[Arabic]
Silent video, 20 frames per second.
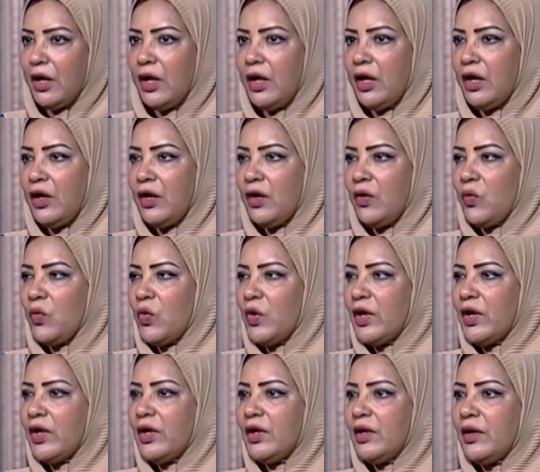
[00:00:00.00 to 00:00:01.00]
آه
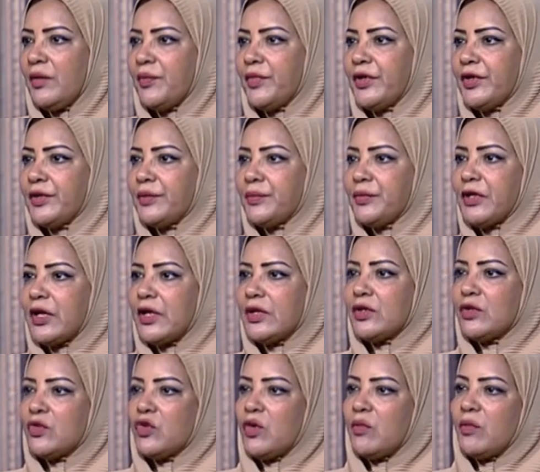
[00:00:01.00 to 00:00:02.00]

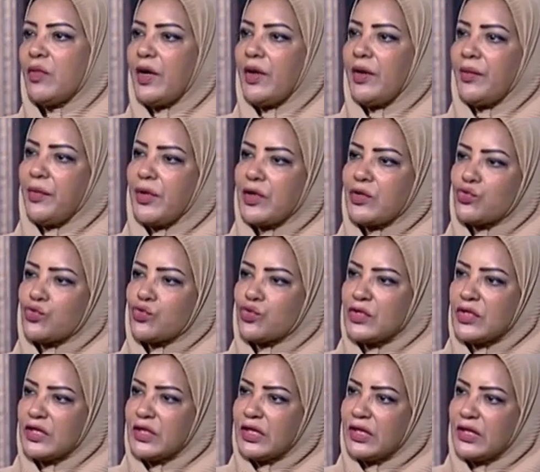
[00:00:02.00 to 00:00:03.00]
وبتجد ان هم
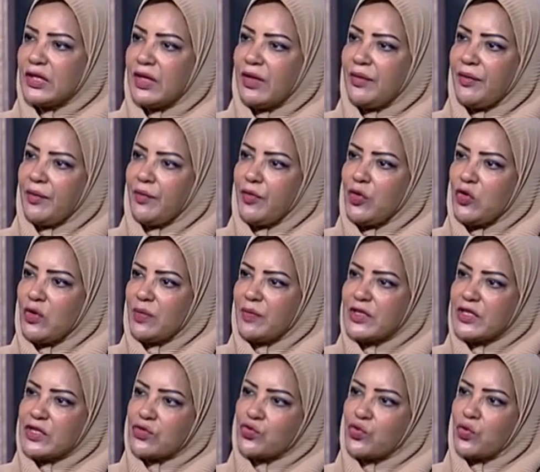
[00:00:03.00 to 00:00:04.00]
مرصوصين كده يعملوا
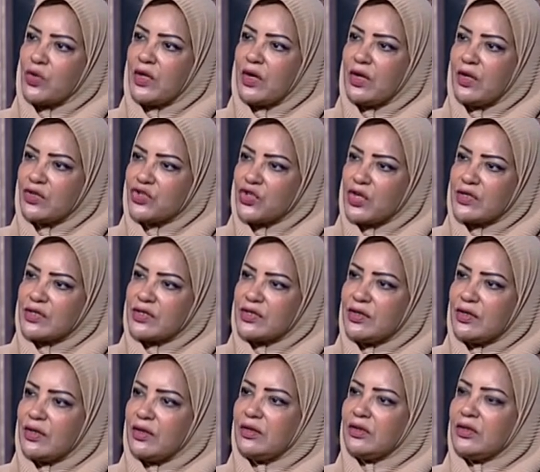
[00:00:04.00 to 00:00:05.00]
نماذج صغيره
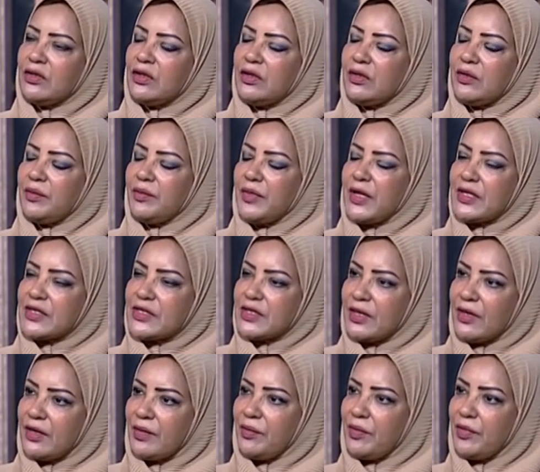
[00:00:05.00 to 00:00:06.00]
لشخصيات آه،
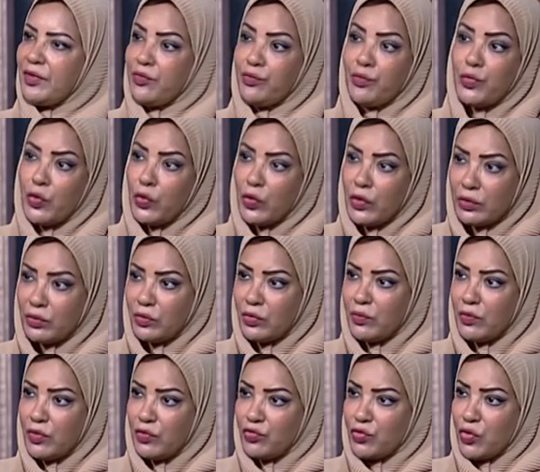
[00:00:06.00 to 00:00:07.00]
ماسكه من ممكن
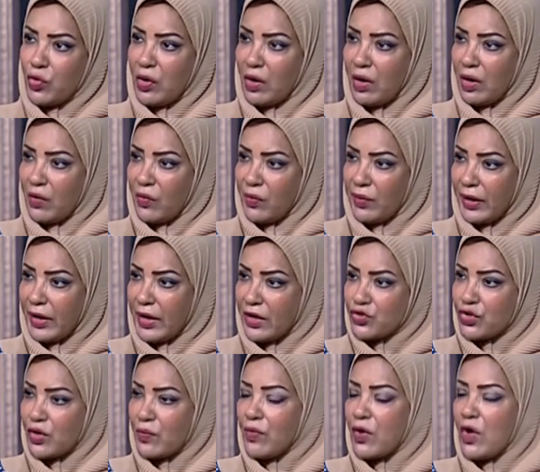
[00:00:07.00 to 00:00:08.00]
تكون من الفخار او
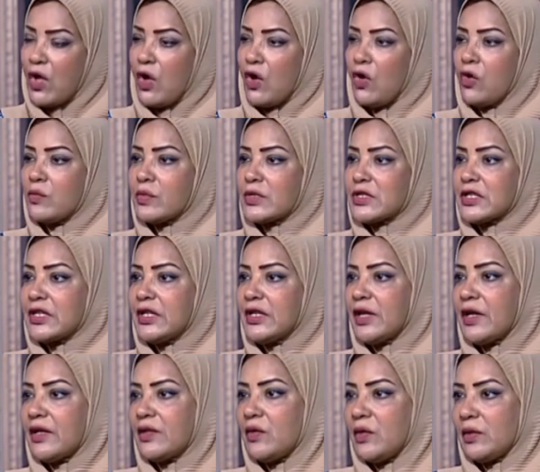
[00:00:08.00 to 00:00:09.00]
الخشب
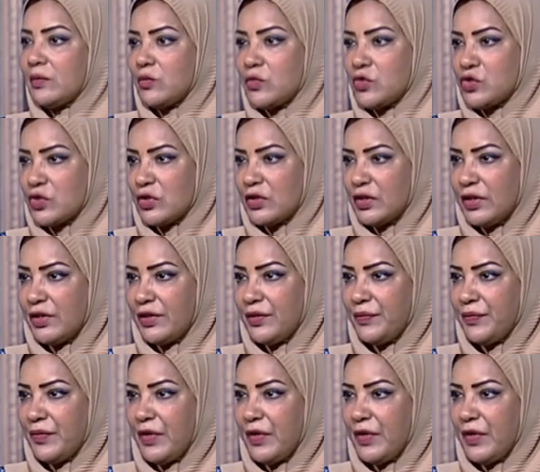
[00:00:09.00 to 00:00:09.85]
وماسكين ادوات موسيقيه